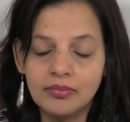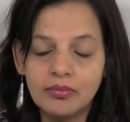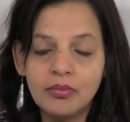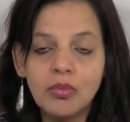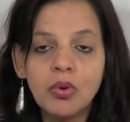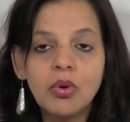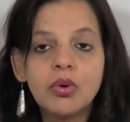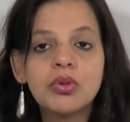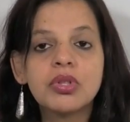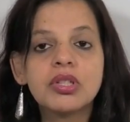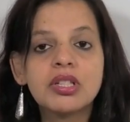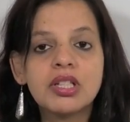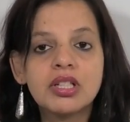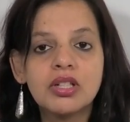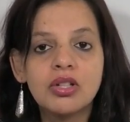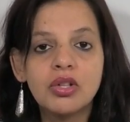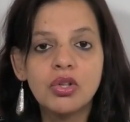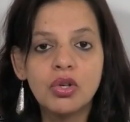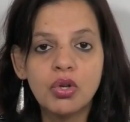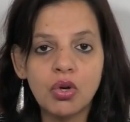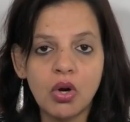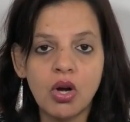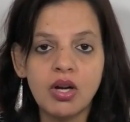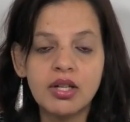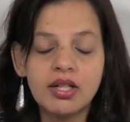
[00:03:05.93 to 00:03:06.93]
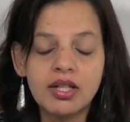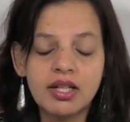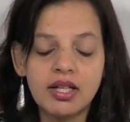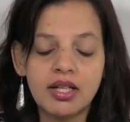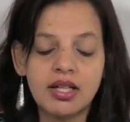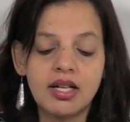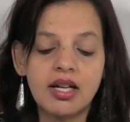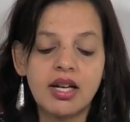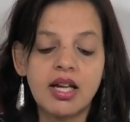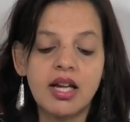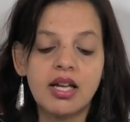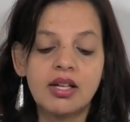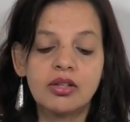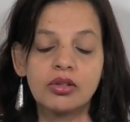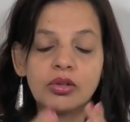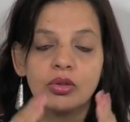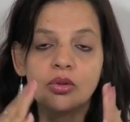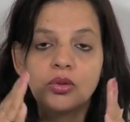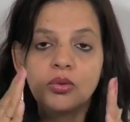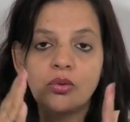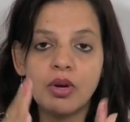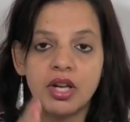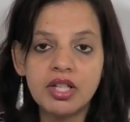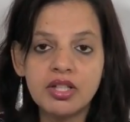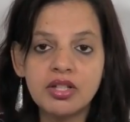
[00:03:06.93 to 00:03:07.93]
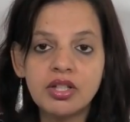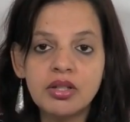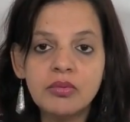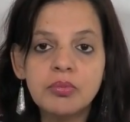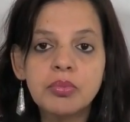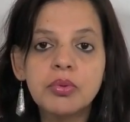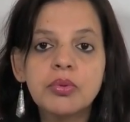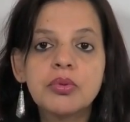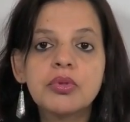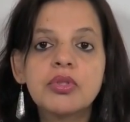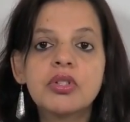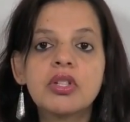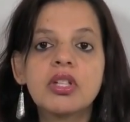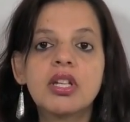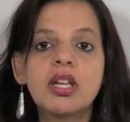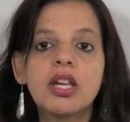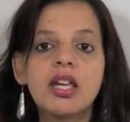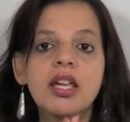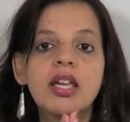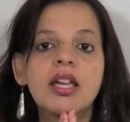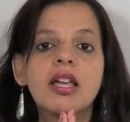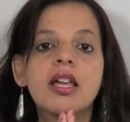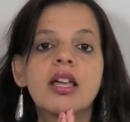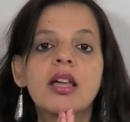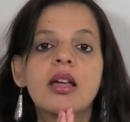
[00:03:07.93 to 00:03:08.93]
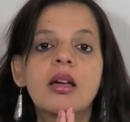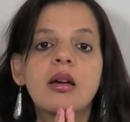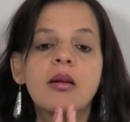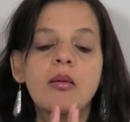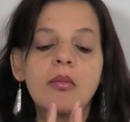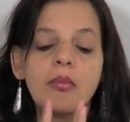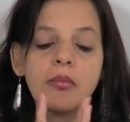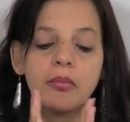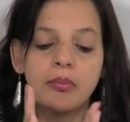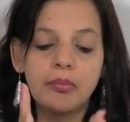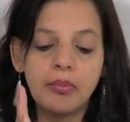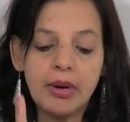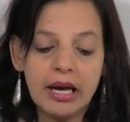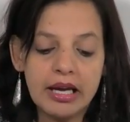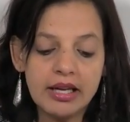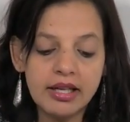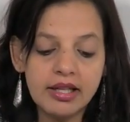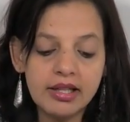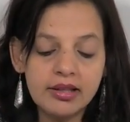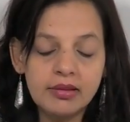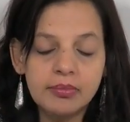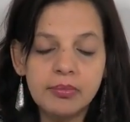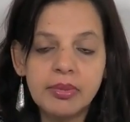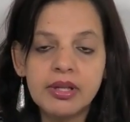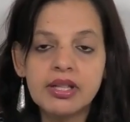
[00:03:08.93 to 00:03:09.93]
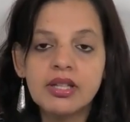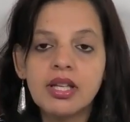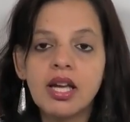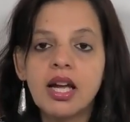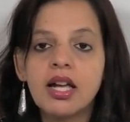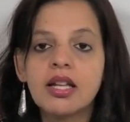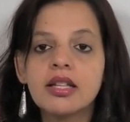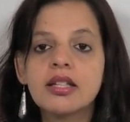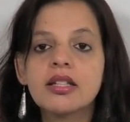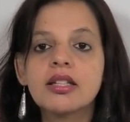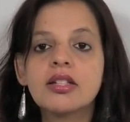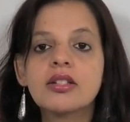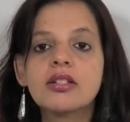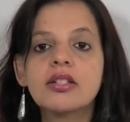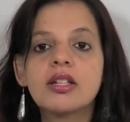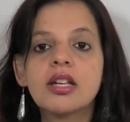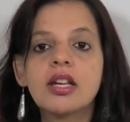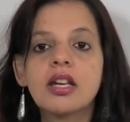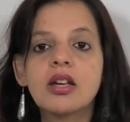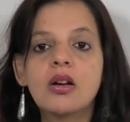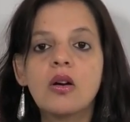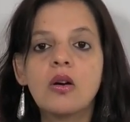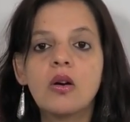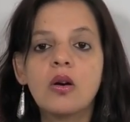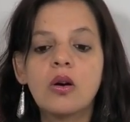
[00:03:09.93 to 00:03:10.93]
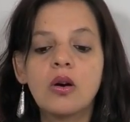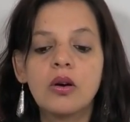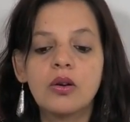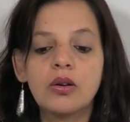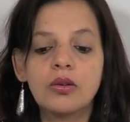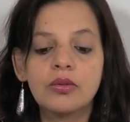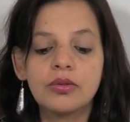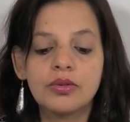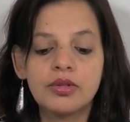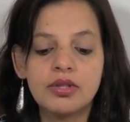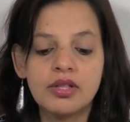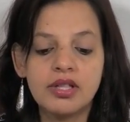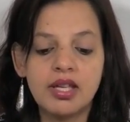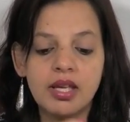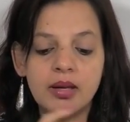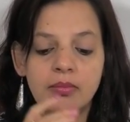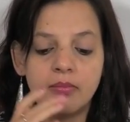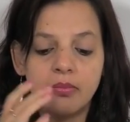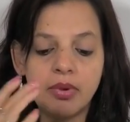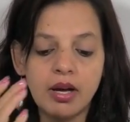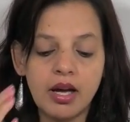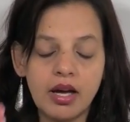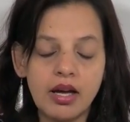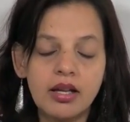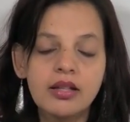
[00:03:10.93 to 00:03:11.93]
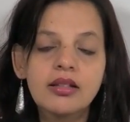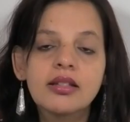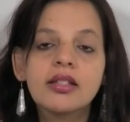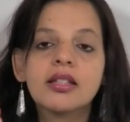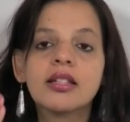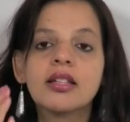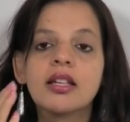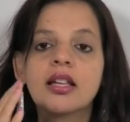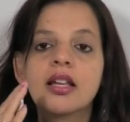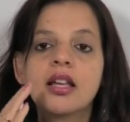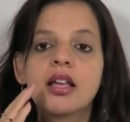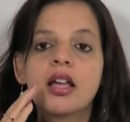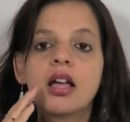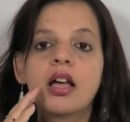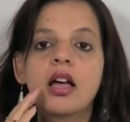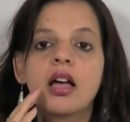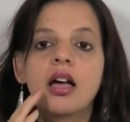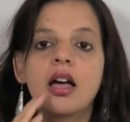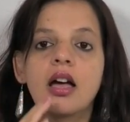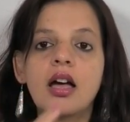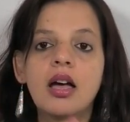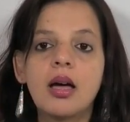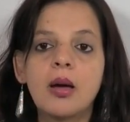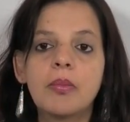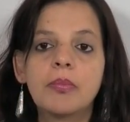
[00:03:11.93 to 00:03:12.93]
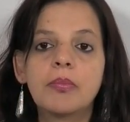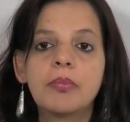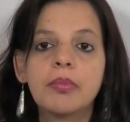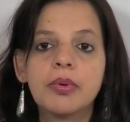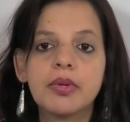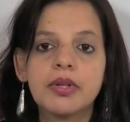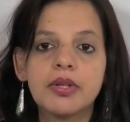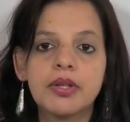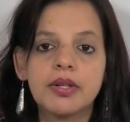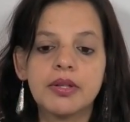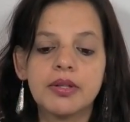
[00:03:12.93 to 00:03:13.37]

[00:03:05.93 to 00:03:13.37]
मोस्ट uh, ड्रॉन कर रहा है तो क्वेश्चन पूछिए पायल पे ध्यान दीजिए और उसके बाद आप